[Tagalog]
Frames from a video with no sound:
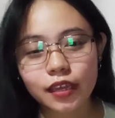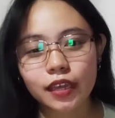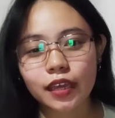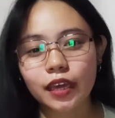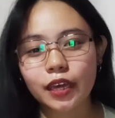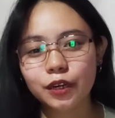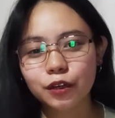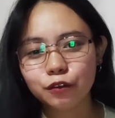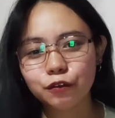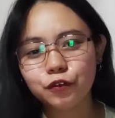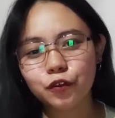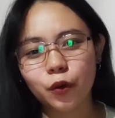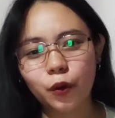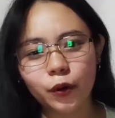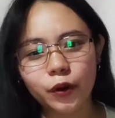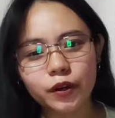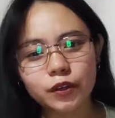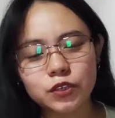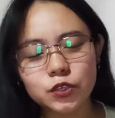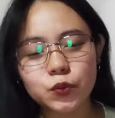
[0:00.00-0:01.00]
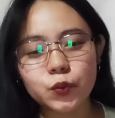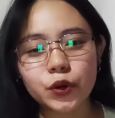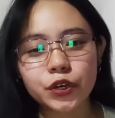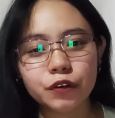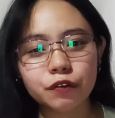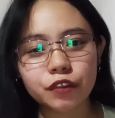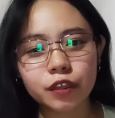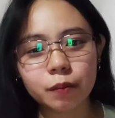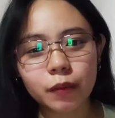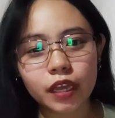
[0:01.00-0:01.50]
And of course, one
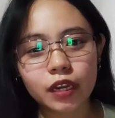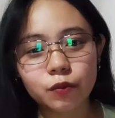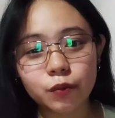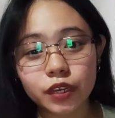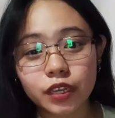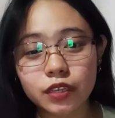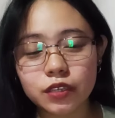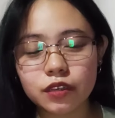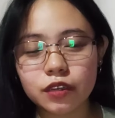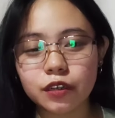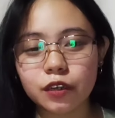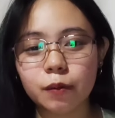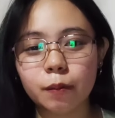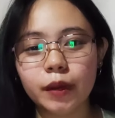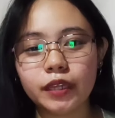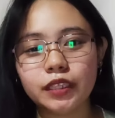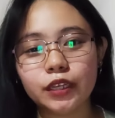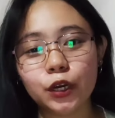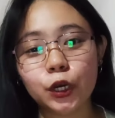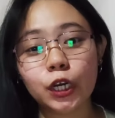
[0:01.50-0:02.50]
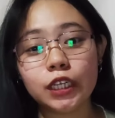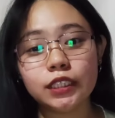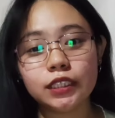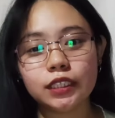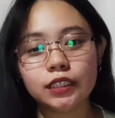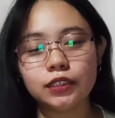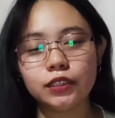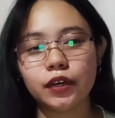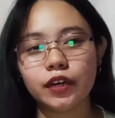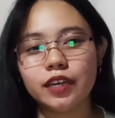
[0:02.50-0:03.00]
of the main reason kung ba't ako
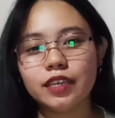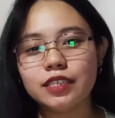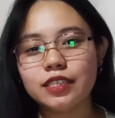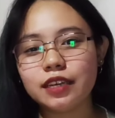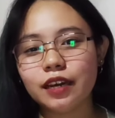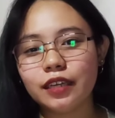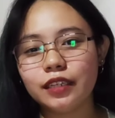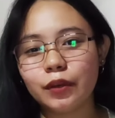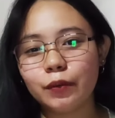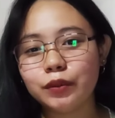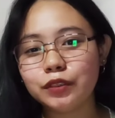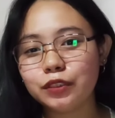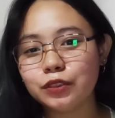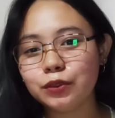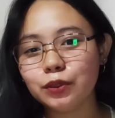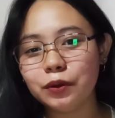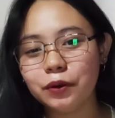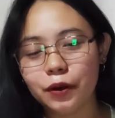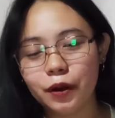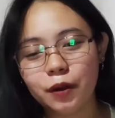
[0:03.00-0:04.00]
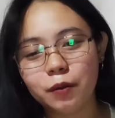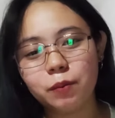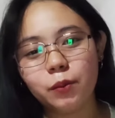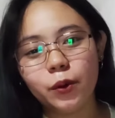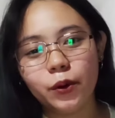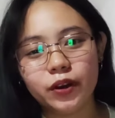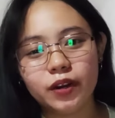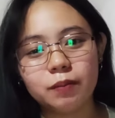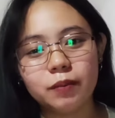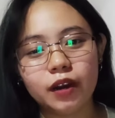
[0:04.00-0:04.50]
andito is that I wanted to learn
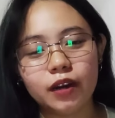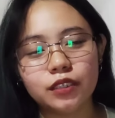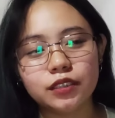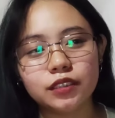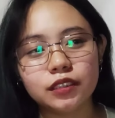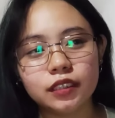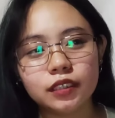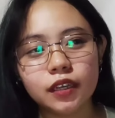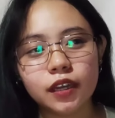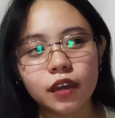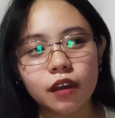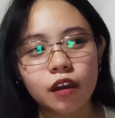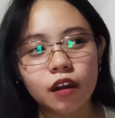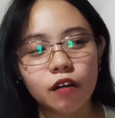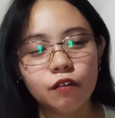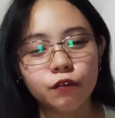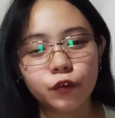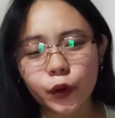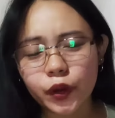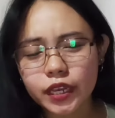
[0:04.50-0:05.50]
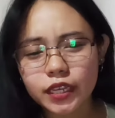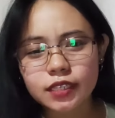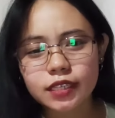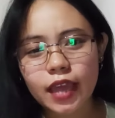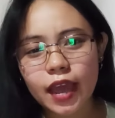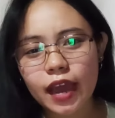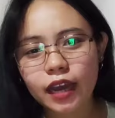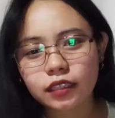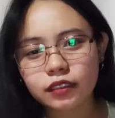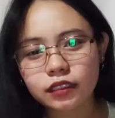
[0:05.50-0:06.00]
more about voice
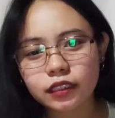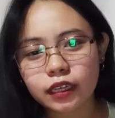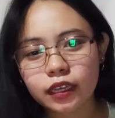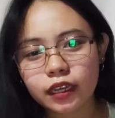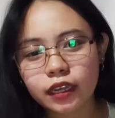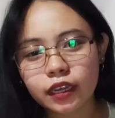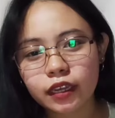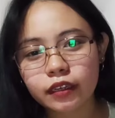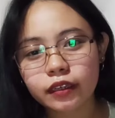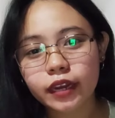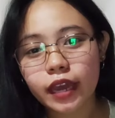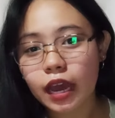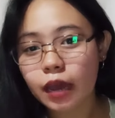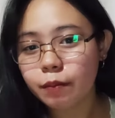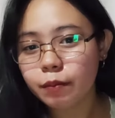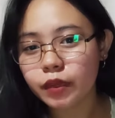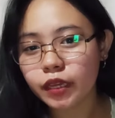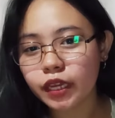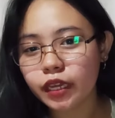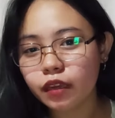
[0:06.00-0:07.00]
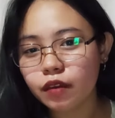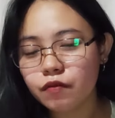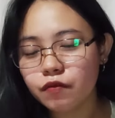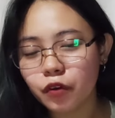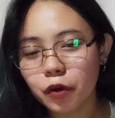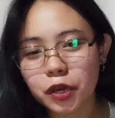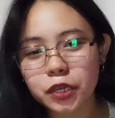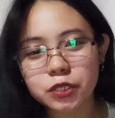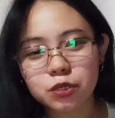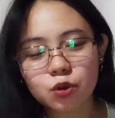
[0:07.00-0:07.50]
acting, dubbing,
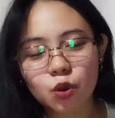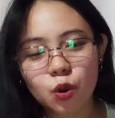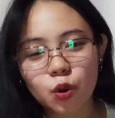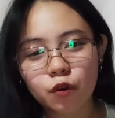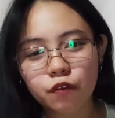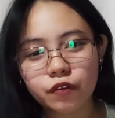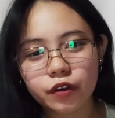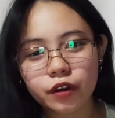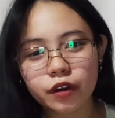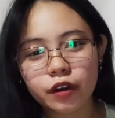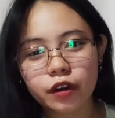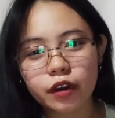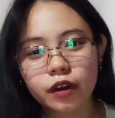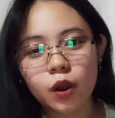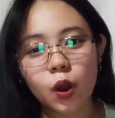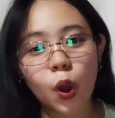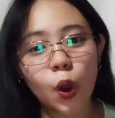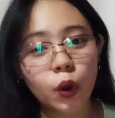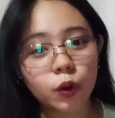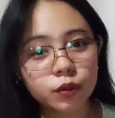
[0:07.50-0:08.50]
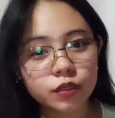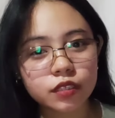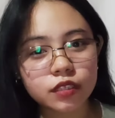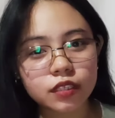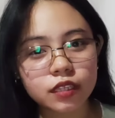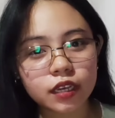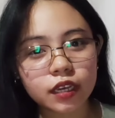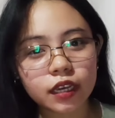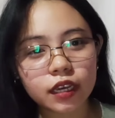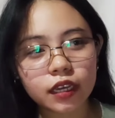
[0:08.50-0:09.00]
voiceover,
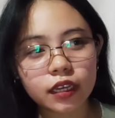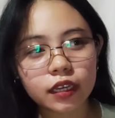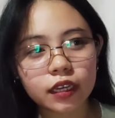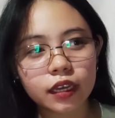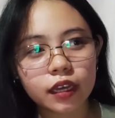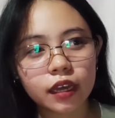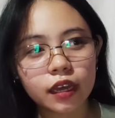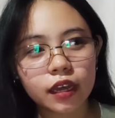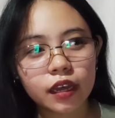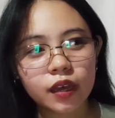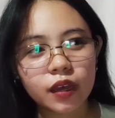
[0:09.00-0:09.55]
hosting,